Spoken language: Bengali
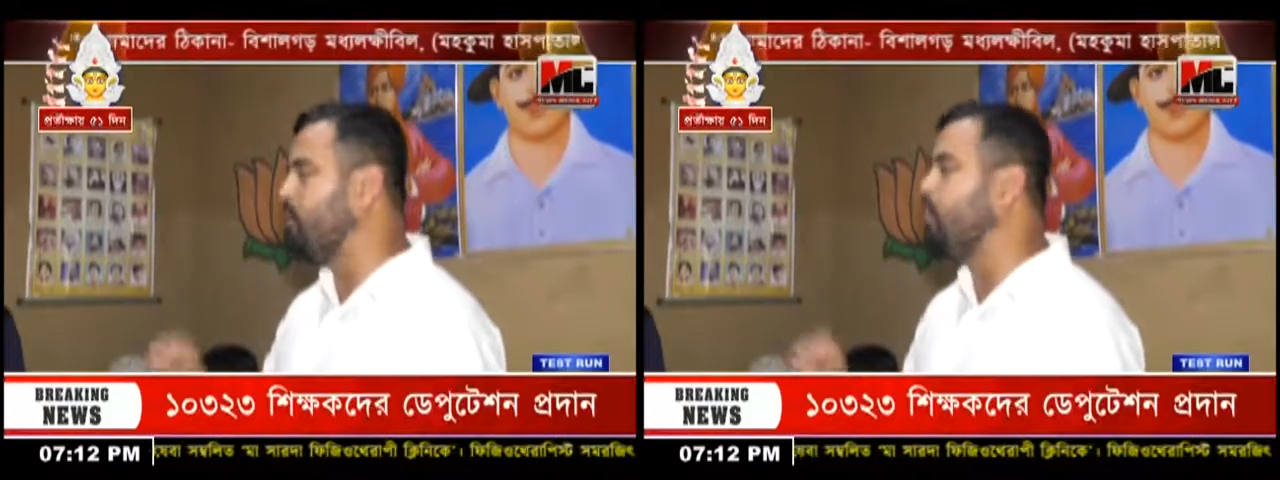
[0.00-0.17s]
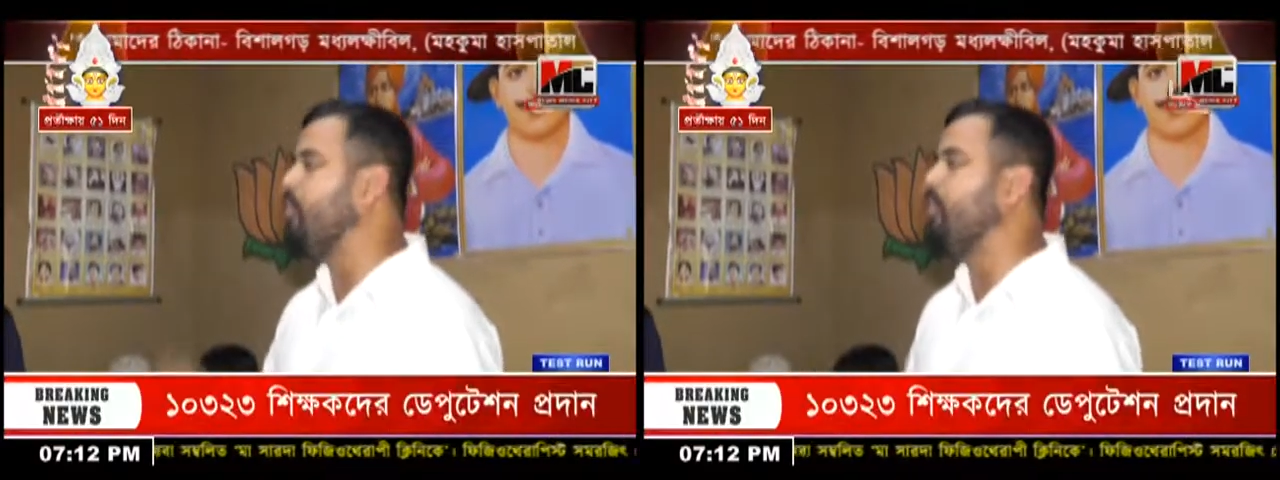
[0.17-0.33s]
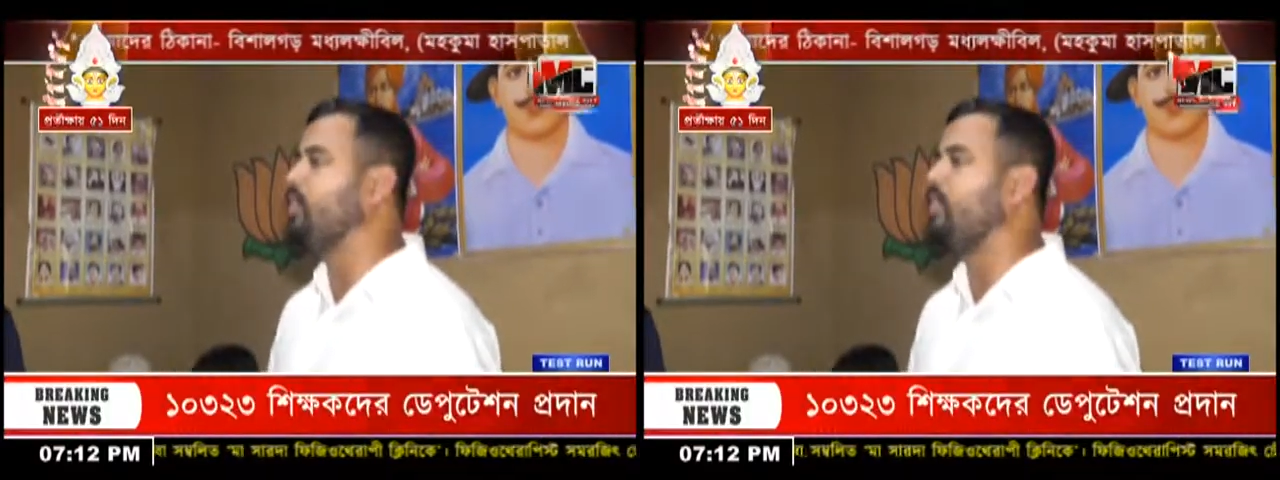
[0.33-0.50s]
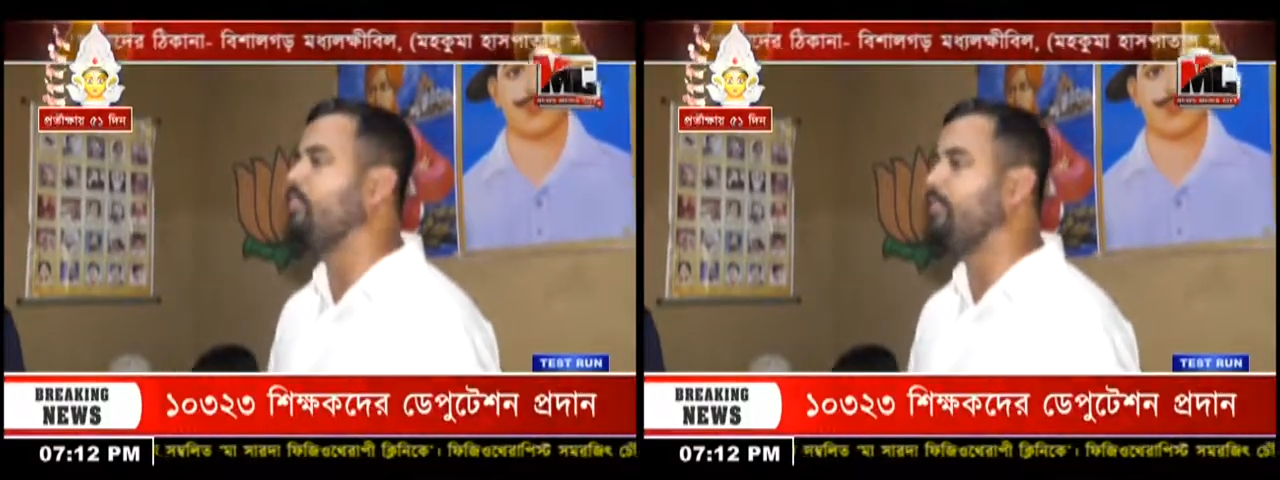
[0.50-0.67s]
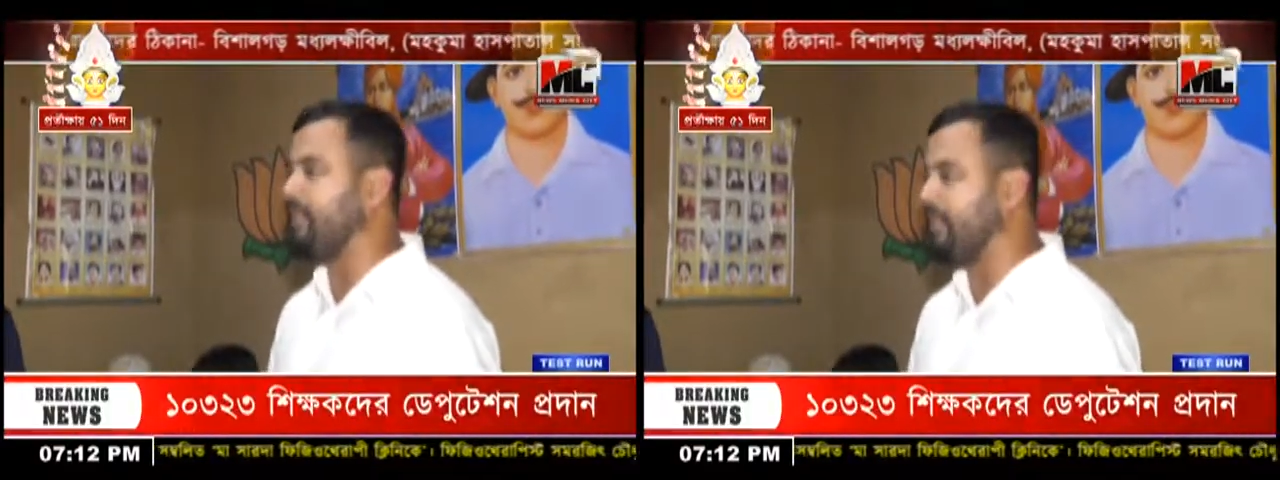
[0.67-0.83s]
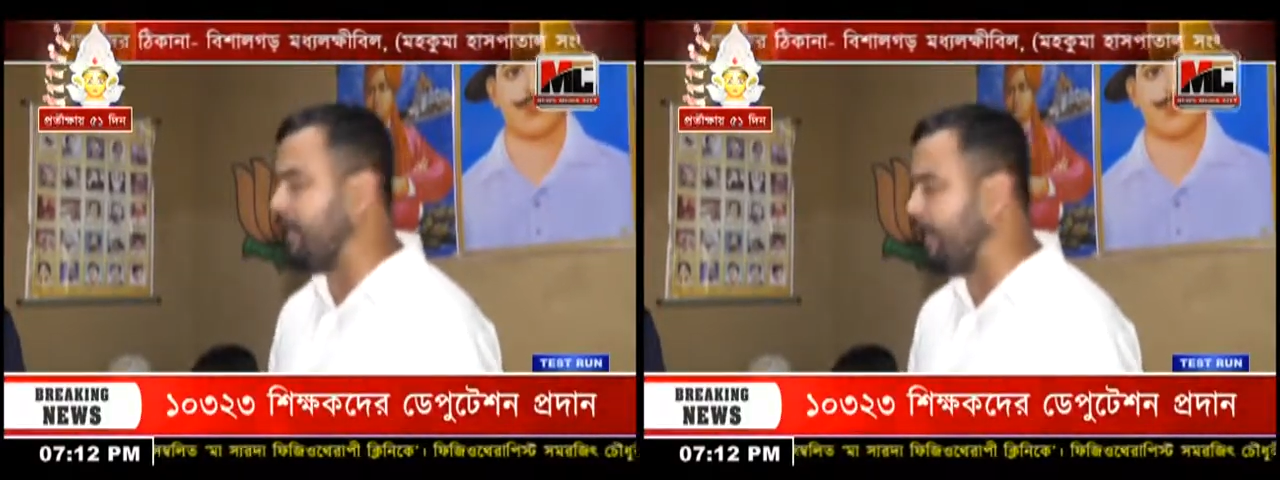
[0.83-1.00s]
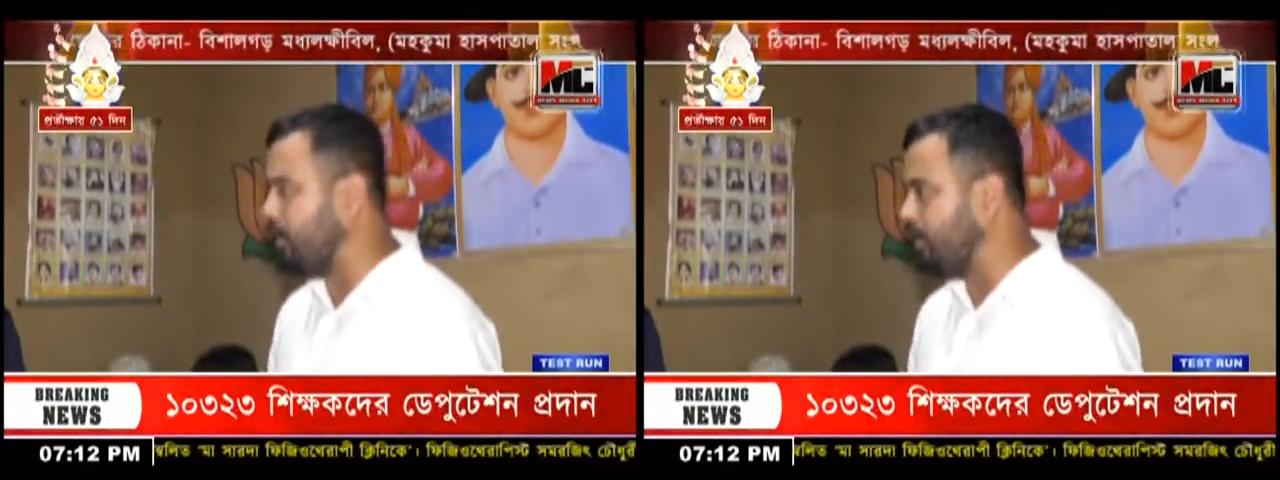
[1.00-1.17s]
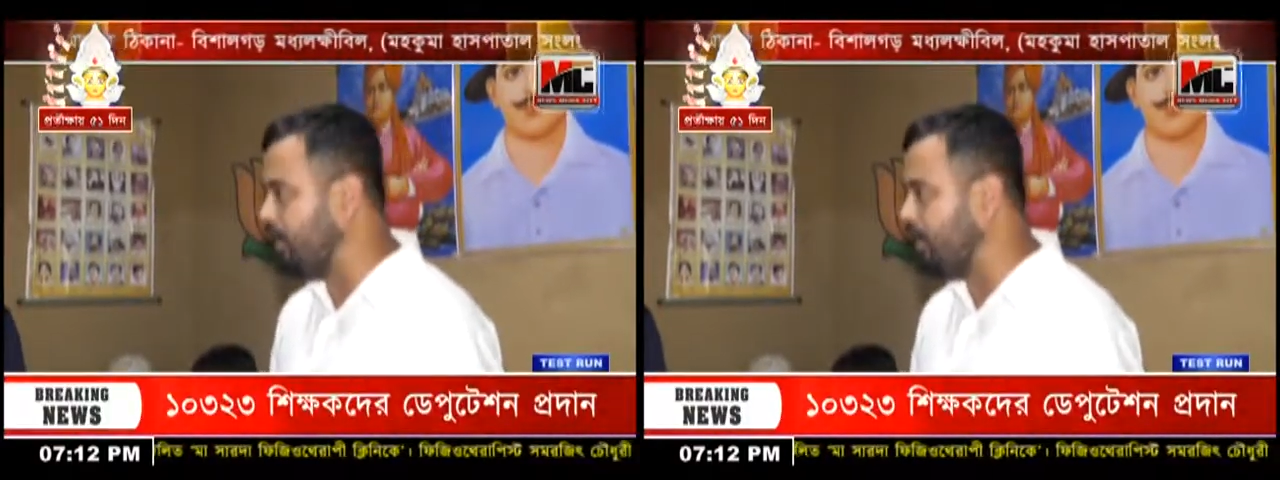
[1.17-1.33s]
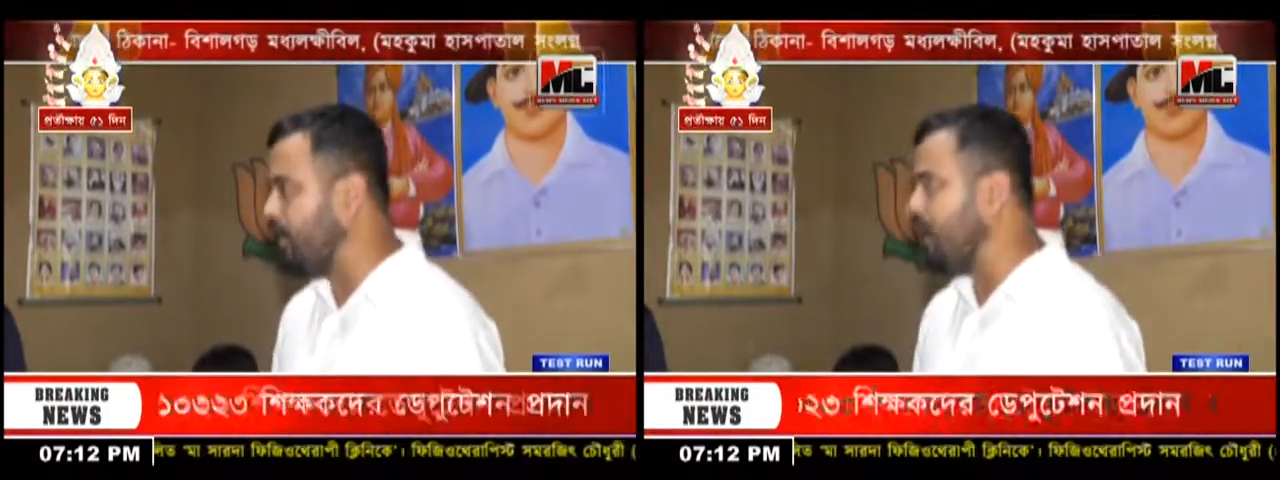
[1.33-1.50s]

গুপিজম যাতে না হয়